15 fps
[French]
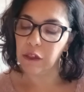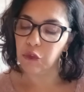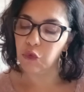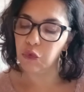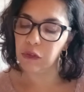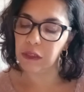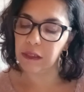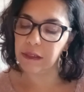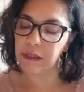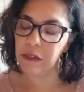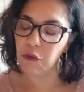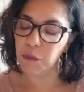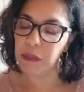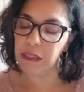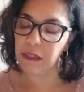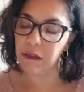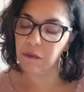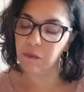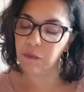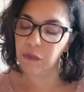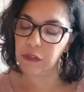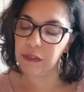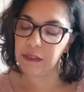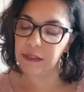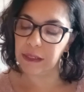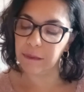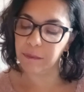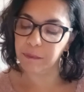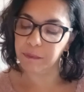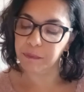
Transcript: tout en illuminant votre teint.